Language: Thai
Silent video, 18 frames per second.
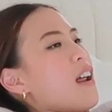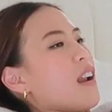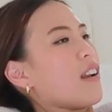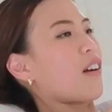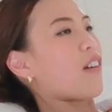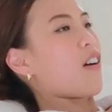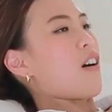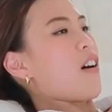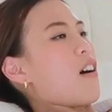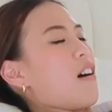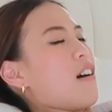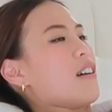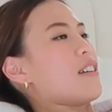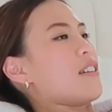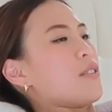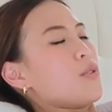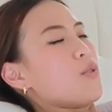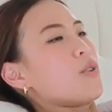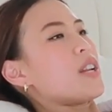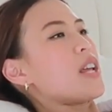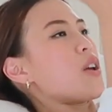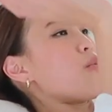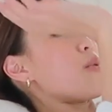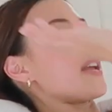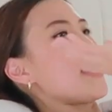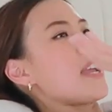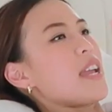แล้วก็ดูที
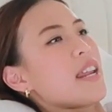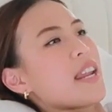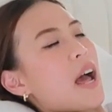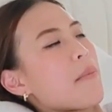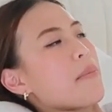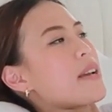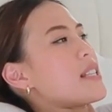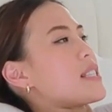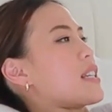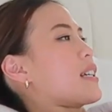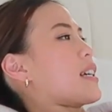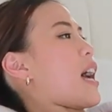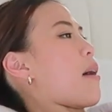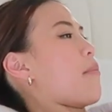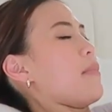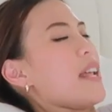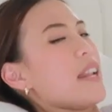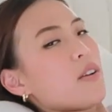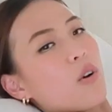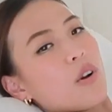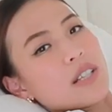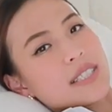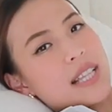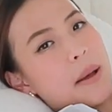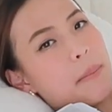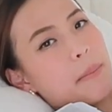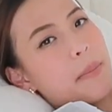วีทำกิจกรรมเล่นโทร
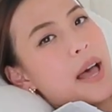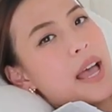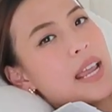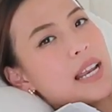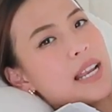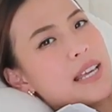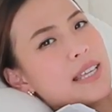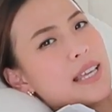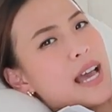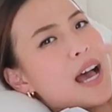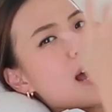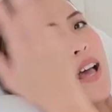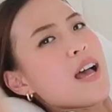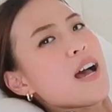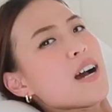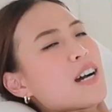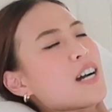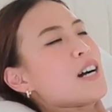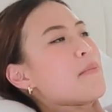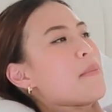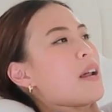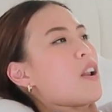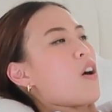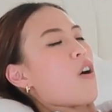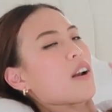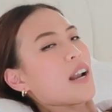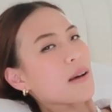ศัพท์ไปอะไรเงี้ย คือมา
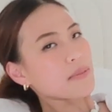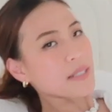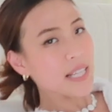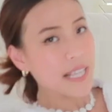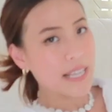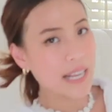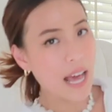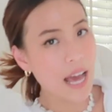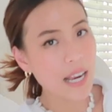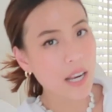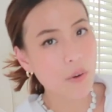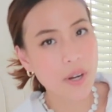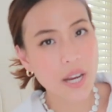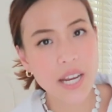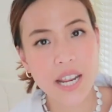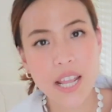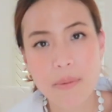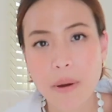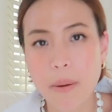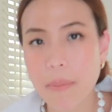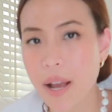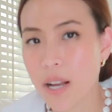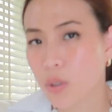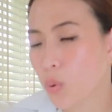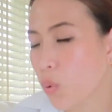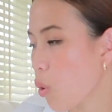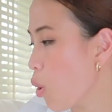รองรับสรีระเราได้ดีมา
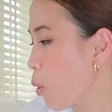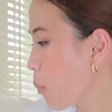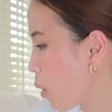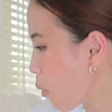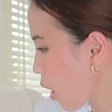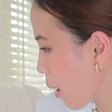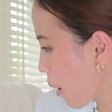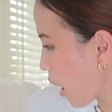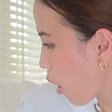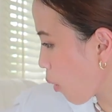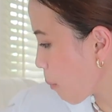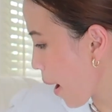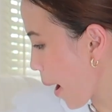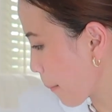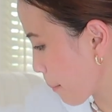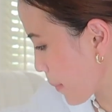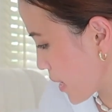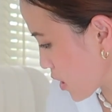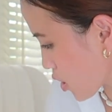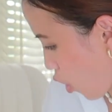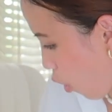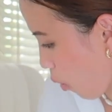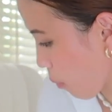กๆทุกคน เพราะว่าเขาแบ่งเป็นช่